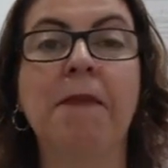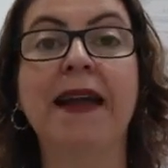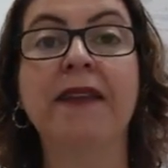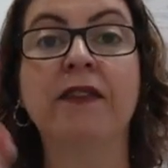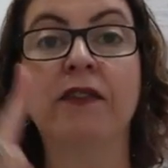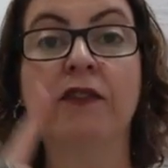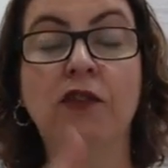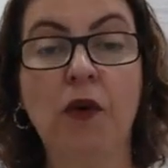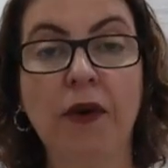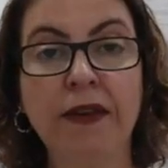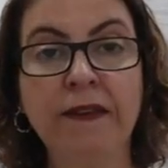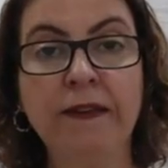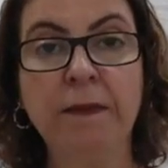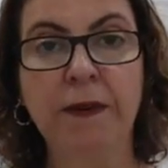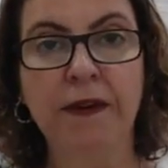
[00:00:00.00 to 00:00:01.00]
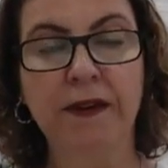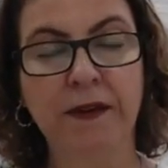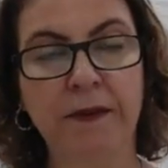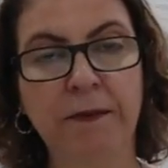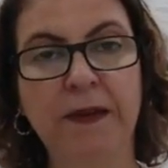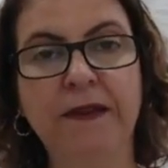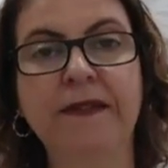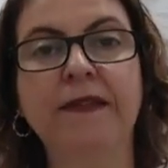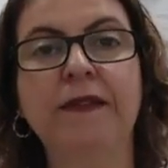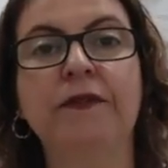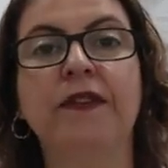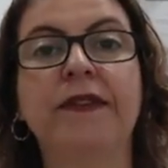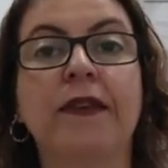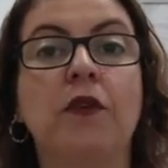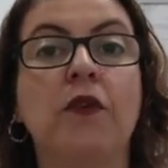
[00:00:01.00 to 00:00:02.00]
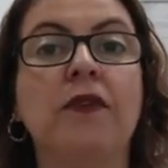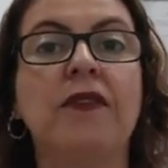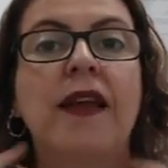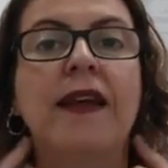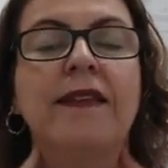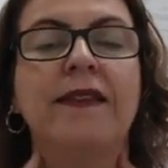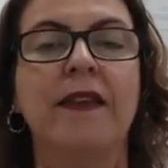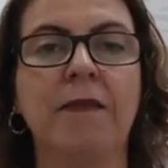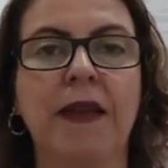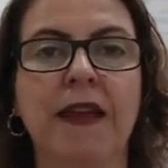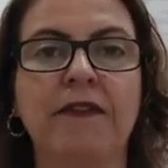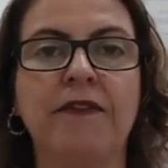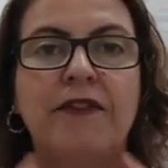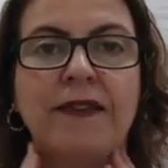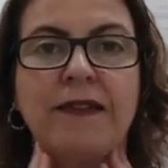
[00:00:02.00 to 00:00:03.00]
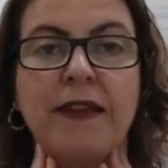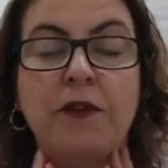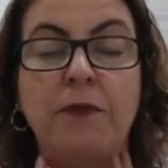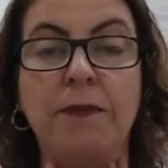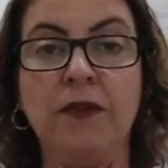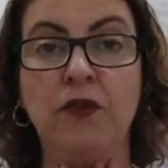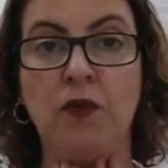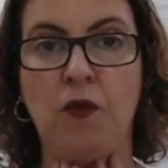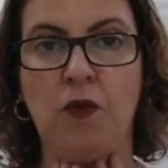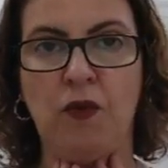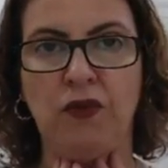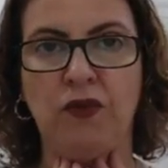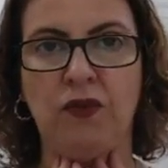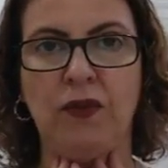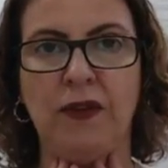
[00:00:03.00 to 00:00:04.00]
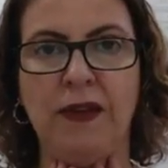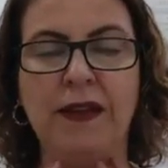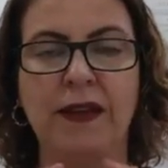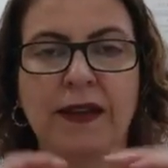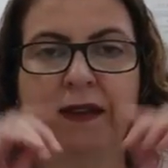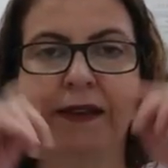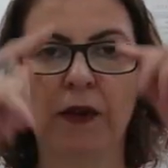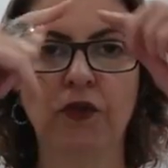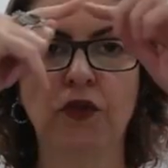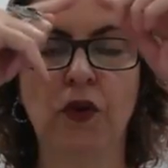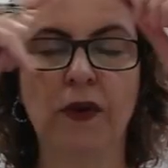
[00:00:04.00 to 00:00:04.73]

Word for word: mas dois pumps você consegue também fazer no pescoço. Então,